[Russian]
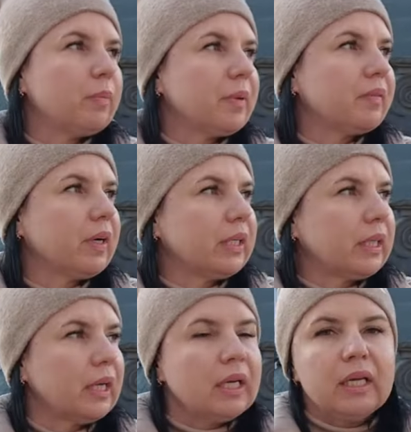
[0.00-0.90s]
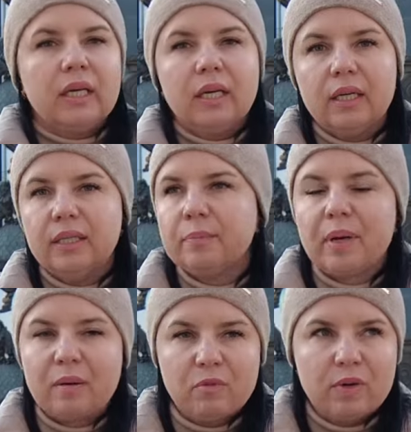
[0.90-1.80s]
во-первых, это э, не
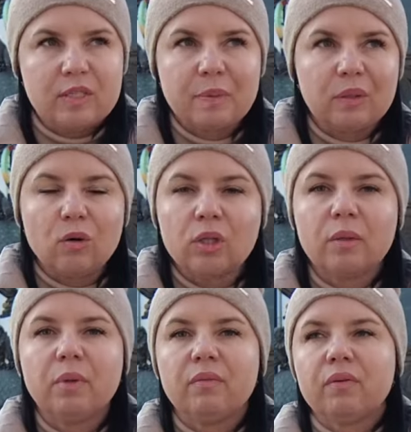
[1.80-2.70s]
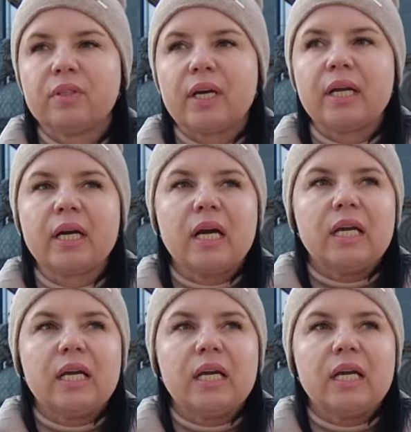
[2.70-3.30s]
прямо у вас под окнами, во-вторых,